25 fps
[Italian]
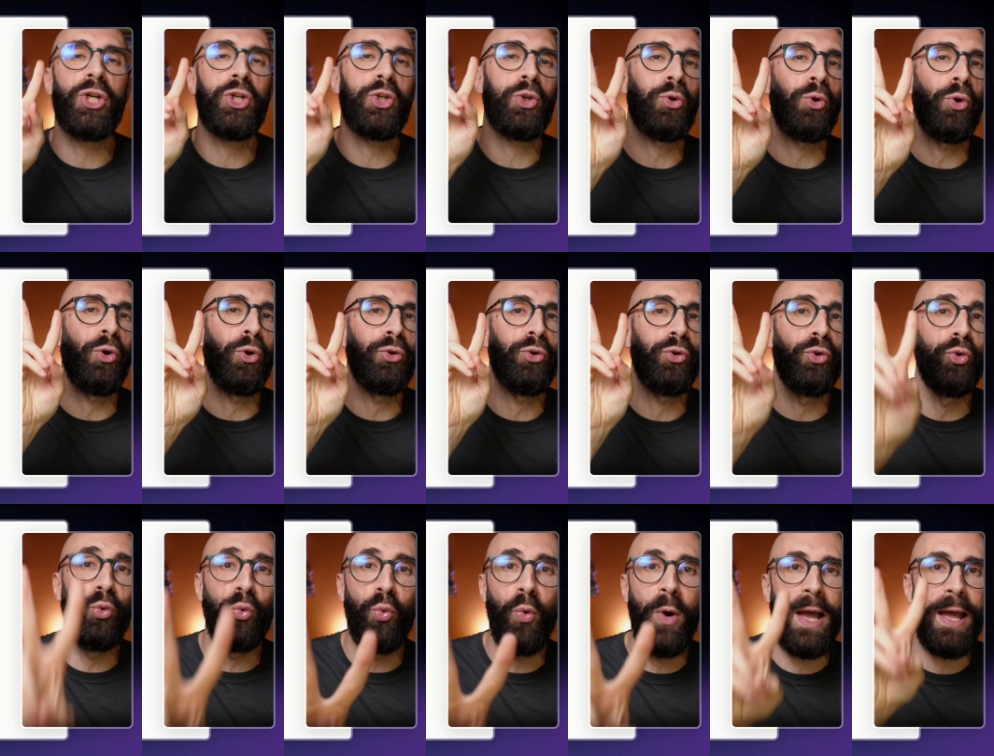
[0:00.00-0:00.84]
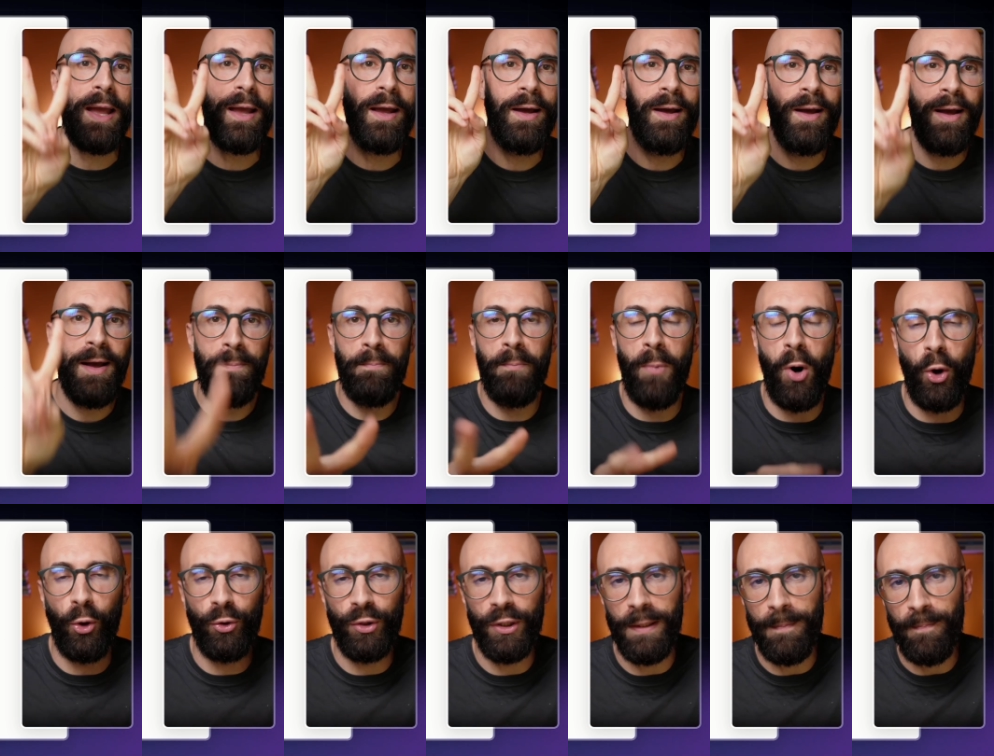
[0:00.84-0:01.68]
ci sono due
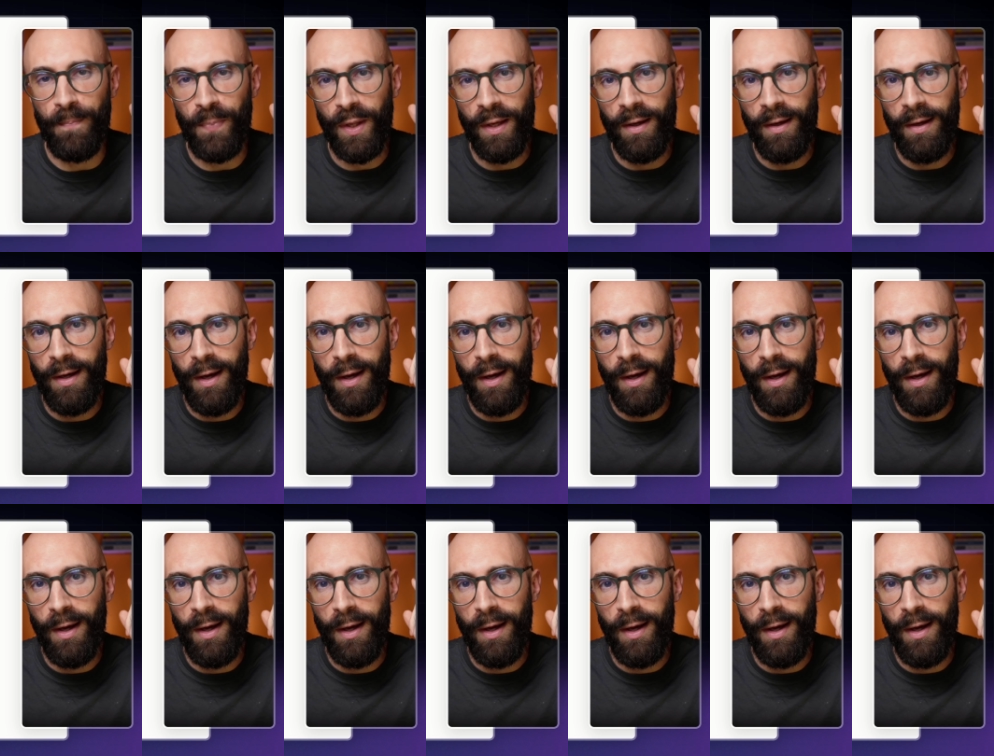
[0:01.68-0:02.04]
modi.